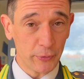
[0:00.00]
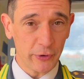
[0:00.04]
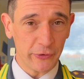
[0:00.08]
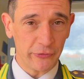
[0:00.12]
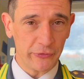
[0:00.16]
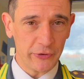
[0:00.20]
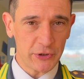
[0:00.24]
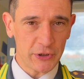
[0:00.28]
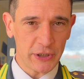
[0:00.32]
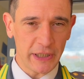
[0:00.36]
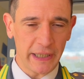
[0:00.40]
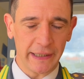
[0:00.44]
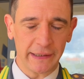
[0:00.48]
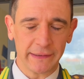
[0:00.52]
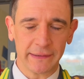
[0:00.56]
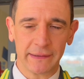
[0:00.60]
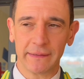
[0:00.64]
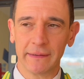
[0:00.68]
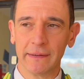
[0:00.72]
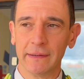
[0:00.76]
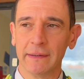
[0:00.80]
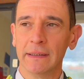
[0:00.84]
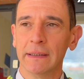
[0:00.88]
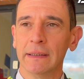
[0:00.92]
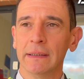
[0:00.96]
più
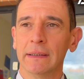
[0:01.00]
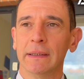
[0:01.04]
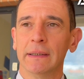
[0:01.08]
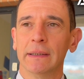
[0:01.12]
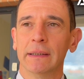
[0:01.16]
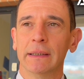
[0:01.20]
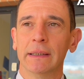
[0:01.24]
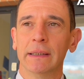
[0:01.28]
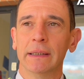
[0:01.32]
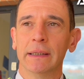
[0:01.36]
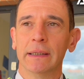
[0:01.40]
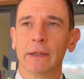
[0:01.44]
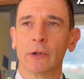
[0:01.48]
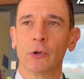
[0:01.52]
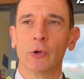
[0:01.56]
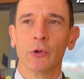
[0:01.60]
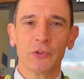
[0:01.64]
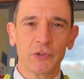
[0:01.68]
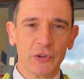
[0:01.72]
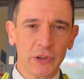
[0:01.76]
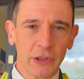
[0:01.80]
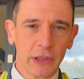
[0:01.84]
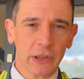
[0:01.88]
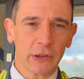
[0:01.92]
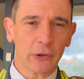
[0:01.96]
efficienti, eh,
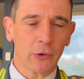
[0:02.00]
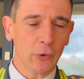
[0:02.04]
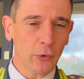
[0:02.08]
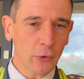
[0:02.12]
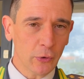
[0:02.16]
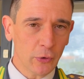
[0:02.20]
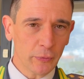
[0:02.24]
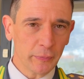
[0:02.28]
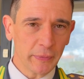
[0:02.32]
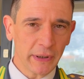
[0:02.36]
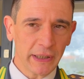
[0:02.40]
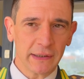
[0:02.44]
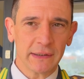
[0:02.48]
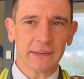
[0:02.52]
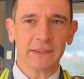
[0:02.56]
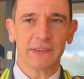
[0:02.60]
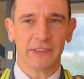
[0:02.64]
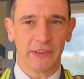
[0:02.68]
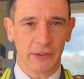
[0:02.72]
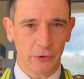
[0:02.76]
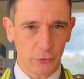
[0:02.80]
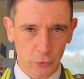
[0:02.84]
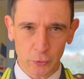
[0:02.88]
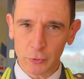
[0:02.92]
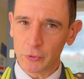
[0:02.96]
così come
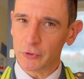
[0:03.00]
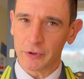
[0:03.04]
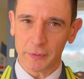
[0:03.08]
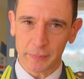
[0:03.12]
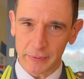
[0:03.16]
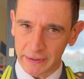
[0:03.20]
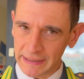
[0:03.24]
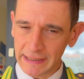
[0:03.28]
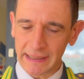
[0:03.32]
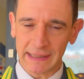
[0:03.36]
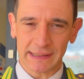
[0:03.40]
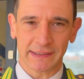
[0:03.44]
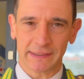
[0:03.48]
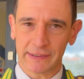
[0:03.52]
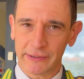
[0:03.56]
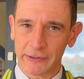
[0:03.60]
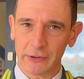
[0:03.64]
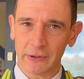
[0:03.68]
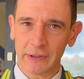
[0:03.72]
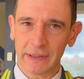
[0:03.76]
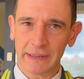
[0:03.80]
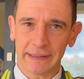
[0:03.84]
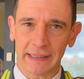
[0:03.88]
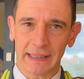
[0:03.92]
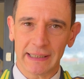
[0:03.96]
se tutti
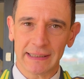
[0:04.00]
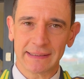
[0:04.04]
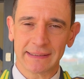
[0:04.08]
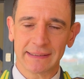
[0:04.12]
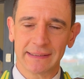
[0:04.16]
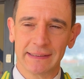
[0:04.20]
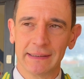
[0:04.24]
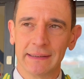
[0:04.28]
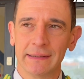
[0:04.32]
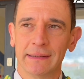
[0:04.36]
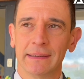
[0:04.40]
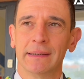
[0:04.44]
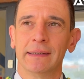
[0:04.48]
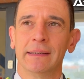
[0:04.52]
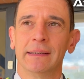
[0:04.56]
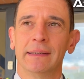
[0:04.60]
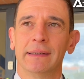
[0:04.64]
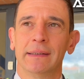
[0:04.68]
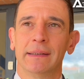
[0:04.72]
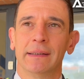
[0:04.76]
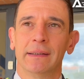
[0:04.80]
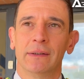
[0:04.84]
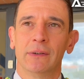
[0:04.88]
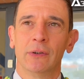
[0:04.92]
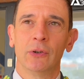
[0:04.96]
pagassero le tasse
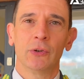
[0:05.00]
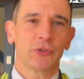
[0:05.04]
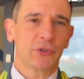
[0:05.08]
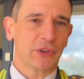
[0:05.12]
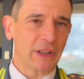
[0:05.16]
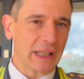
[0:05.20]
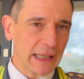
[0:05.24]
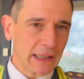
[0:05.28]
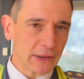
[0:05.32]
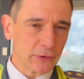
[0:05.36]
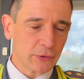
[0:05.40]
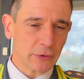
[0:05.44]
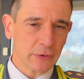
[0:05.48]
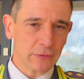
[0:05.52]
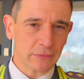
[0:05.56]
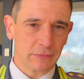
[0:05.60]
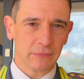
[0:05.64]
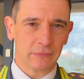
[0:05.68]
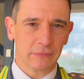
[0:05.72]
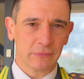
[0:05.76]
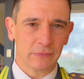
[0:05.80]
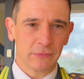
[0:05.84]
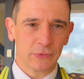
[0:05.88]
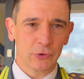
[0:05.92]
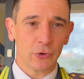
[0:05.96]
lo Stato
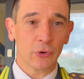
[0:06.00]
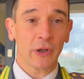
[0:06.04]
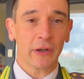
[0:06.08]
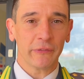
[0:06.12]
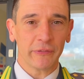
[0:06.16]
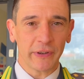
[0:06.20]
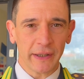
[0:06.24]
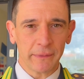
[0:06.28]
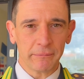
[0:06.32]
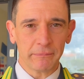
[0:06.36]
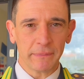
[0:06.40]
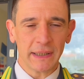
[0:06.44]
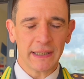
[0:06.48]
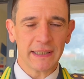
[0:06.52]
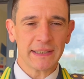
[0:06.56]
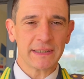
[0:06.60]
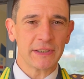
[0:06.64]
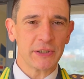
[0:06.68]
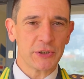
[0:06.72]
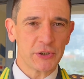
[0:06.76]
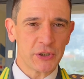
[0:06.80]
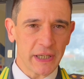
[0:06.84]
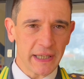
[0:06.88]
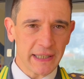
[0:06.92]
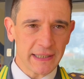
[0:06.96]
non avrebbe
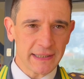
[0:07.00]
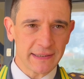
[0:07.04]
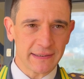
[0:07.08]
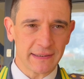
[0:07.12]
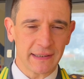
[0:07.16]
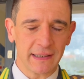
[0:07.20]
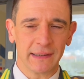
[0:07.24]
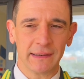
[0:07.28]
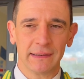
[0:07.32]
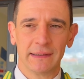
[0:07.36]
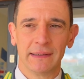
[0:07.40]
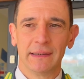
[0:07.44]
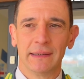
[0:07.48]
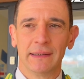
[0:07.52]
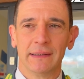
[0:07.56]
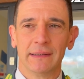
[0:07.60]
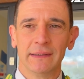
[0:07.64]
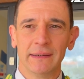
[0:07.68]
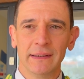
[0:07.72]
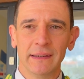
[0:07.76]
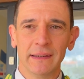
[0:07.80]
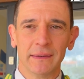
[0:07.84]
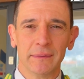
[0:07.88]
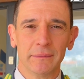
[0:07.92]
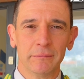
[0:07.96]
l'esigenza
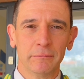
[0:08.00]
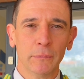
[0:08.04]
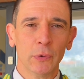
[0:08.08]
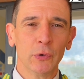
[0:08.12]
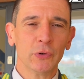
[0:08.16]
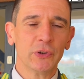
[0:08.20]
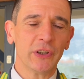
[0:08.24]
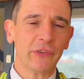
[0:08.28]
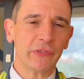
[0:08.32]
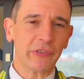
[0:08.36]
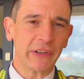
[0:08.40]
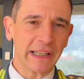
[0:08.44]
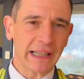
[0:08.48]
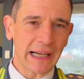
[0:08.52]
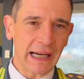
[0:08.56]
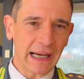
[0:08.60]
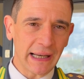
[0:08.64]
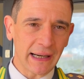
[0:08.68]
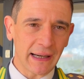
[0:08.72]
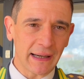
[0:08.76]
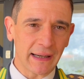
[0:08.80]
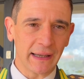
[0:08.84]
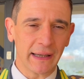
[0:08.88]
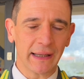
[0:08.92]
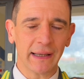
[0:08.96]
di
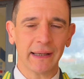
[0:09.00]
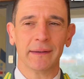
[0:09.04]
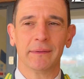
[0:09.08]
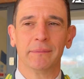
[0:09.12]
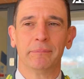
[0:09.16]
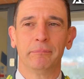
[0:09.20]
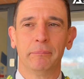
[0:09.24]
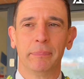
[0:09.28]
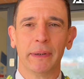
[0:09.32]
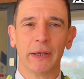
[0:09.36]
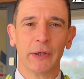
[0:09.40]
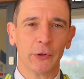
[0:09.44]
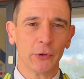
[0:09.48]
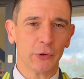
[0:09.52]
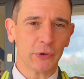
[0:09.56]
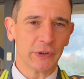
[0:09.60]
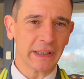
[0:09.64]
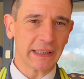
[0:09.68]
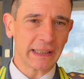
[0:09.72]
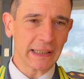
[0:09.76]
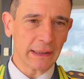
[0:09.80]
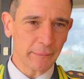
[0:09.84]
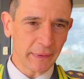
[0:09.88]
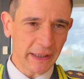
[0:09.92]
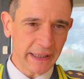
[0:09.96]
modificarne
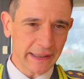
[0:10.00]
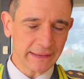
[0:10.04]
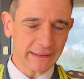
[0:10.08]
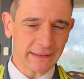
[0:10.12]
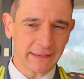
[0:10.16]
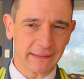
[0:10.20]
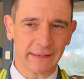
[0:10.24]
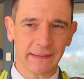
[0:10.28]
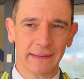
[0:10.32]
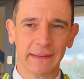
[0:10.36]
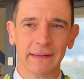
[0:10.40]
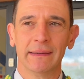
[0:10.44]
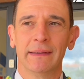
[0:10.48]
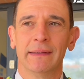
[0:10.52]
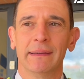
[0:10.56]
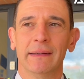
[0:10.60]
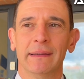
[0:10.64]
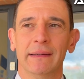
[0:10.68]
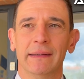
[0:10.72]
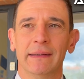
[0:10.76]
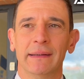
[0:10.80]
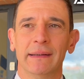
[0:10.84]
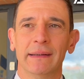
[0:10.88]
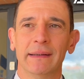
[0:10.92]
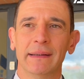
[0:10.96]
periodicamente
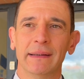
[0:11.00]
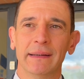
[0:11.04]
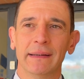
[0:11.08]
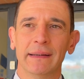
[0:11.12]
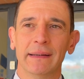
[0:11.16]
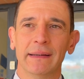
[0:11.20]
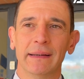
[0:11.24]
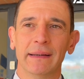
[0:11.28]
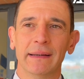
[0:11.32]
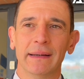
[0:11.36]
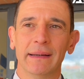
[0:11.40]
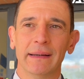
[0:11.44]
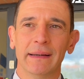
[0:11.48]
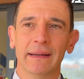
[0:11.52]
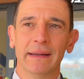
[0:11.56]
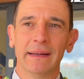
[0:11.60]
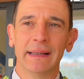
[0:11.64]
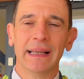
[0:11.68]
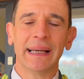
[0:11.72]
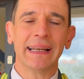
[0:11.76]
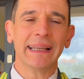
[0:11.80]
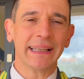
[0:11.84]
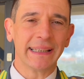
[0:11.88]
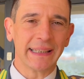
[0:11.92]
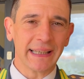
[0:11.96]
eh,
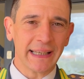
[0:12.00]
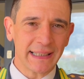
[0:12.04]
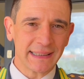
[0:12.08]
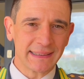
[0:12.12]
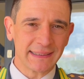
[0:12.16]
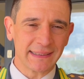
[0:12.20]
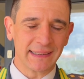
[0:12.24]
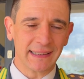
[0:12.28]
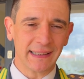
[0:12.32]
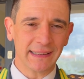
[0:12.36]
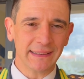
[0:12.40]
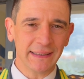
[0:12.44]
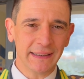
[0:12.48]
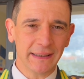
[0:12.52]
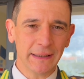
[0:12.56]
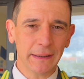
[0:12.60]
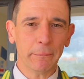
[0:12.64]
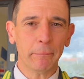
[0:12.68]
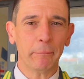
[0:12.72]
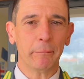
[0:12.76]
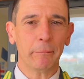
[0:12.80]
la richiesta di